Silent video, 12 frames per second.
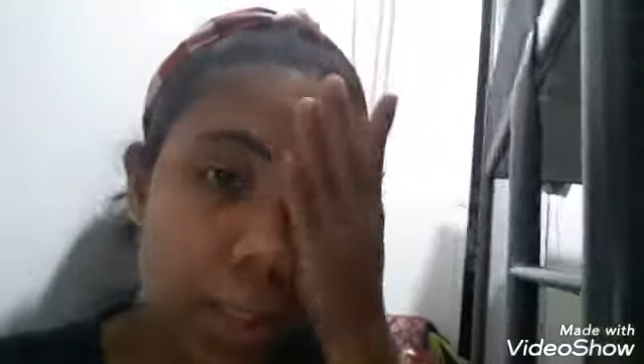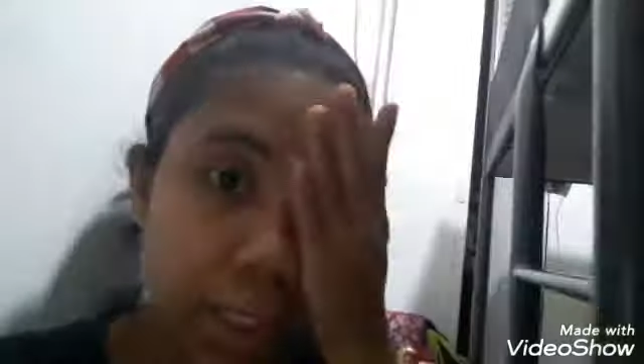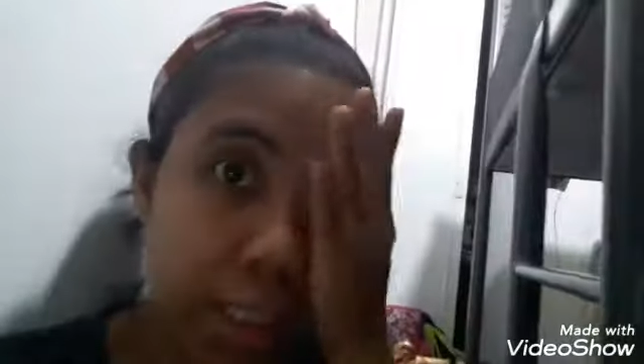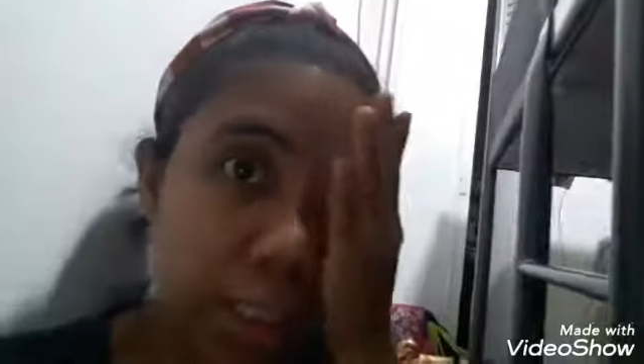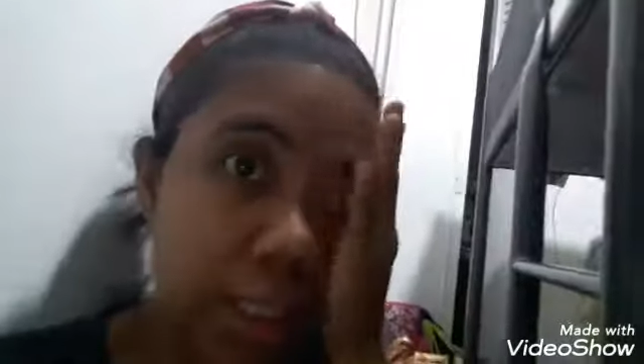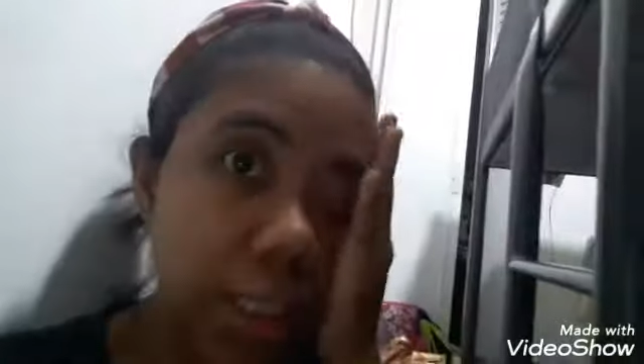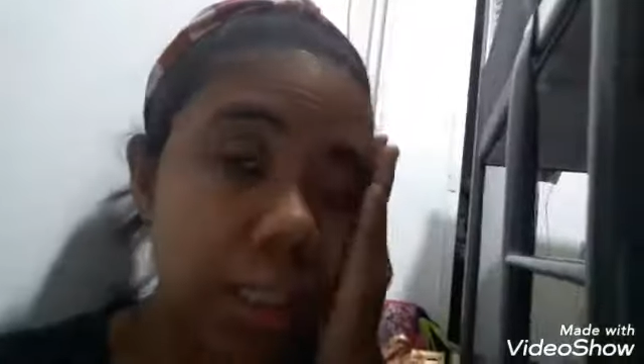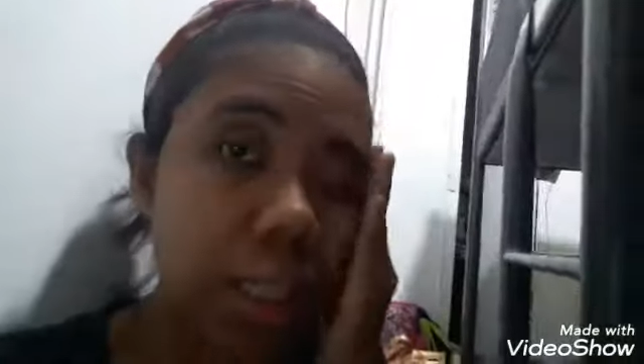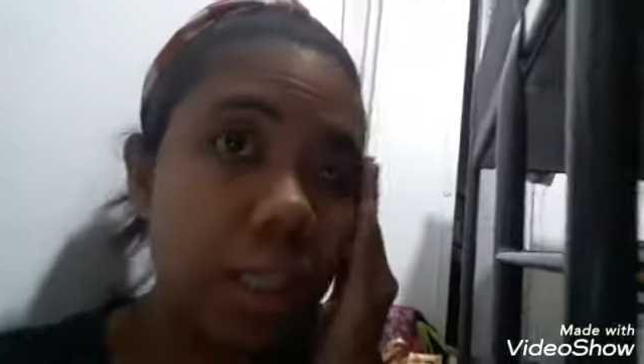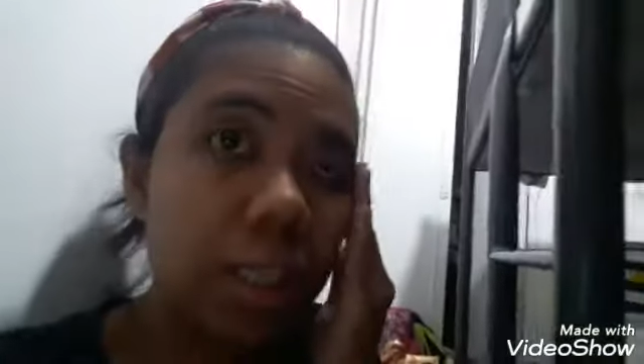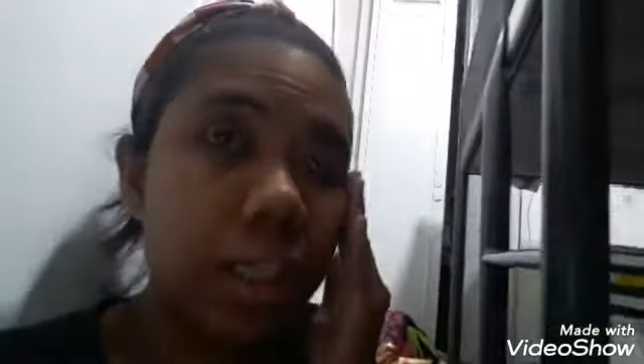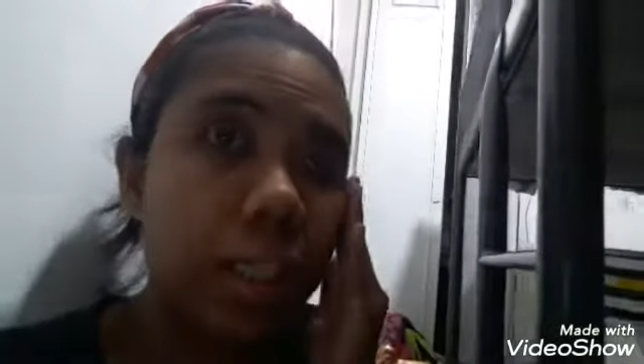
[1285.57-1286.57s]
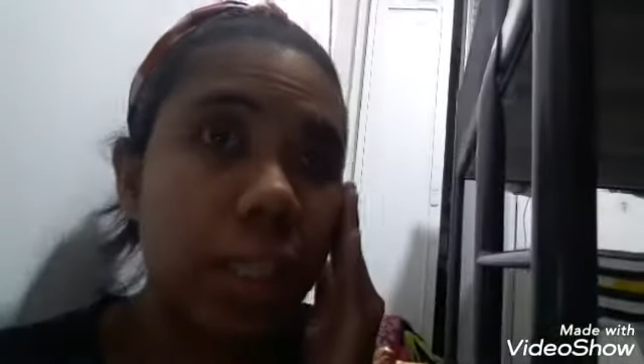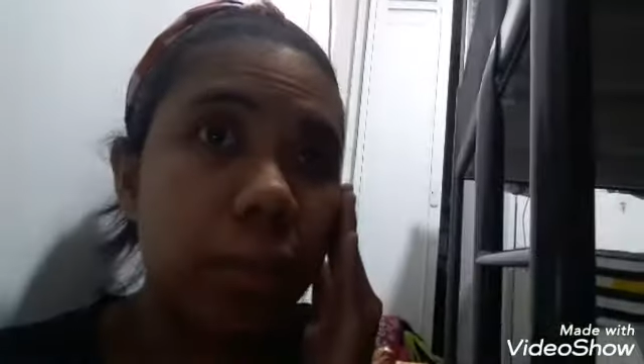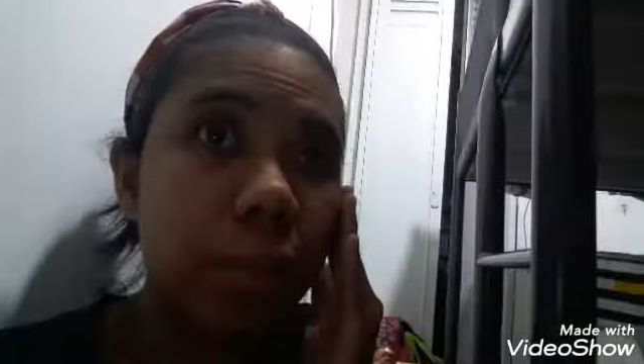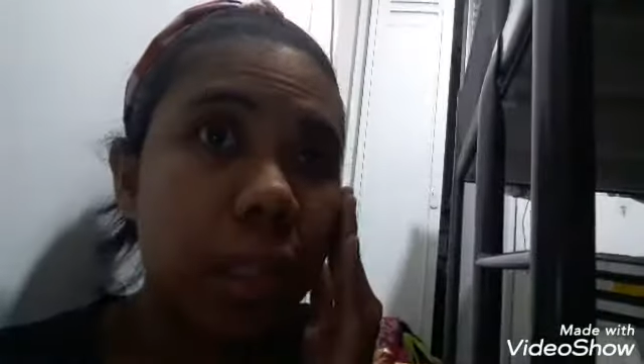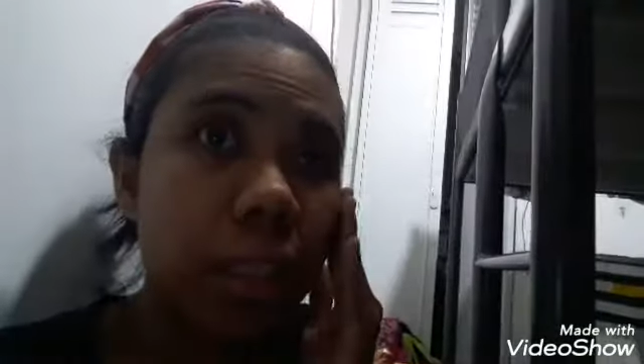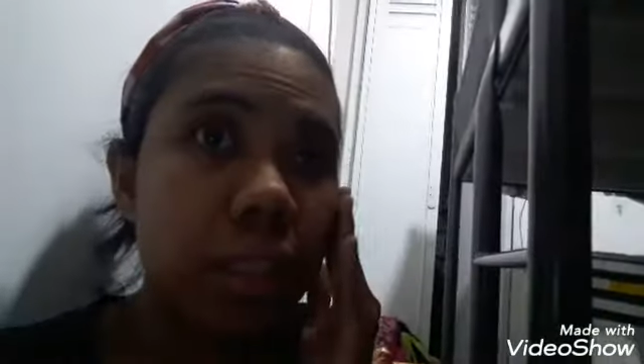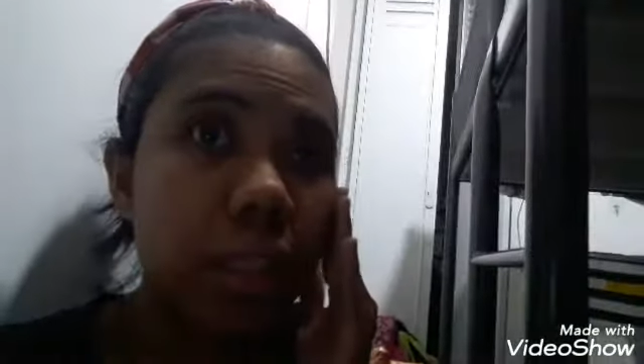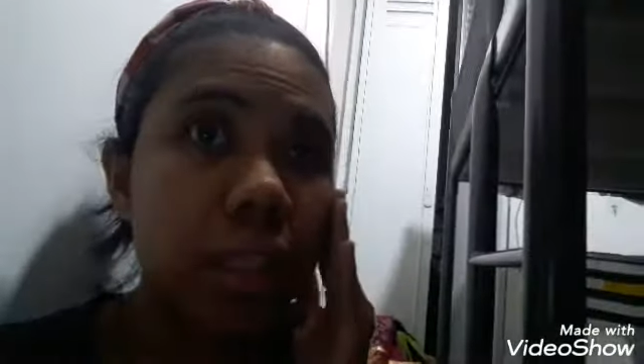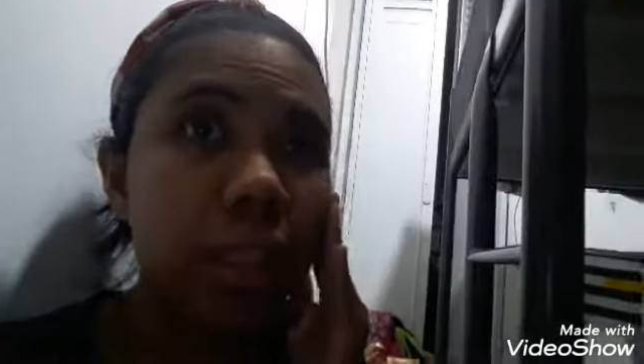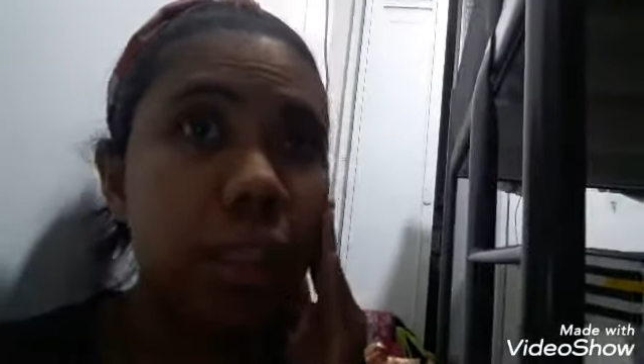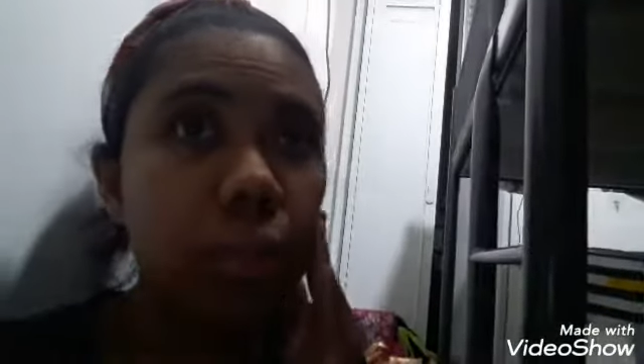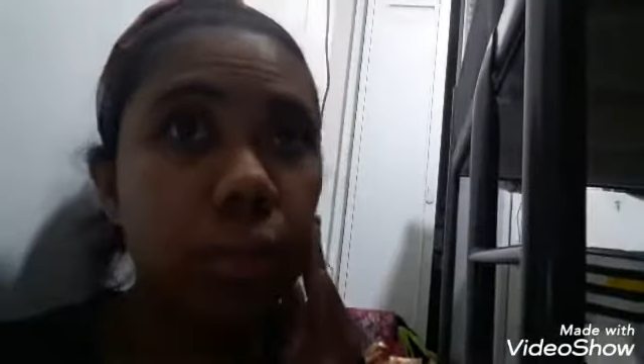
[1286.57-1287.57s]
kasi sa Saturday wala siya
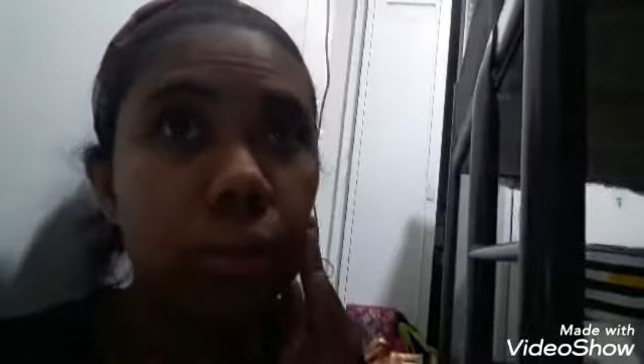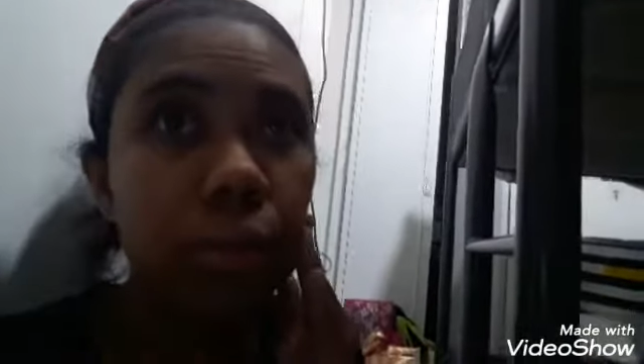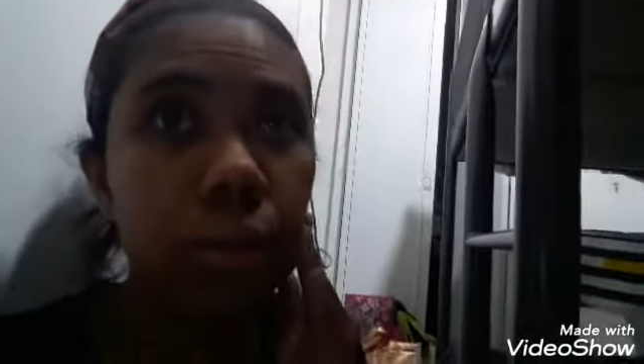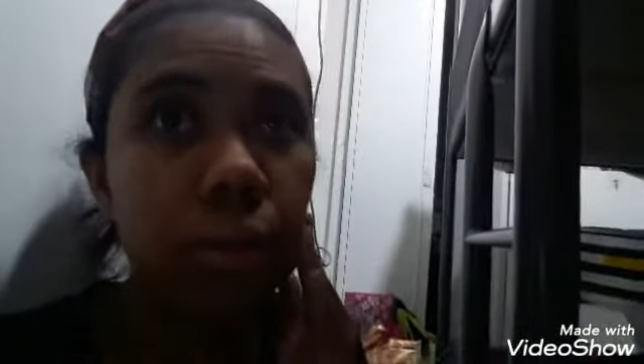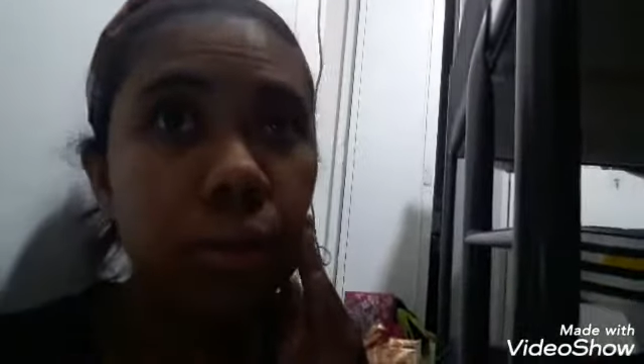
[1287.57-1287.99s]
dito